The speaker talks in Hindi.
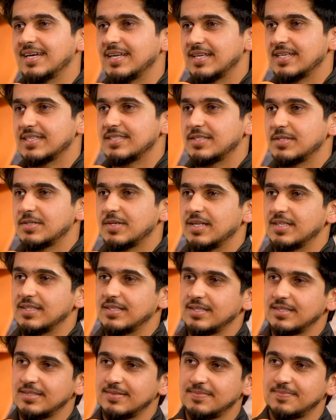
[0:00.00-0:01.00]
हैं यार किसी को
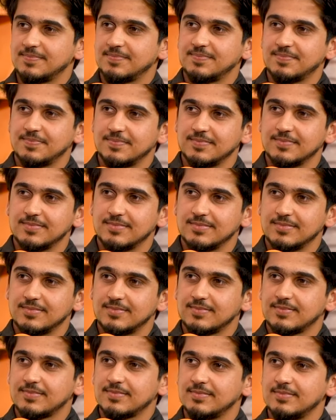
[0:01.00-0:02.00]
आते हैं
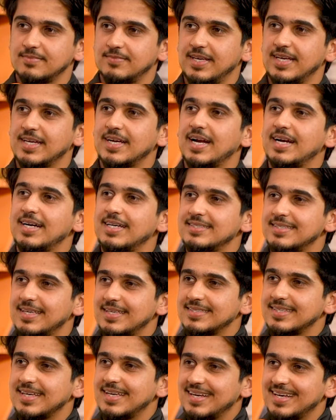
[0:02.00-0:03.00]
फेक आईडी अच्छा।
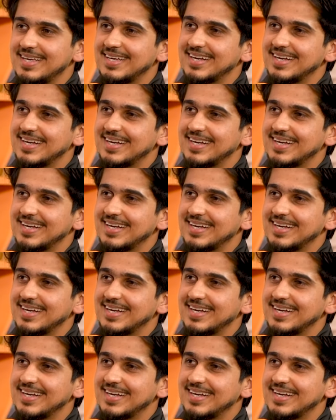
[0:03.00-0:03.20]
से ही सही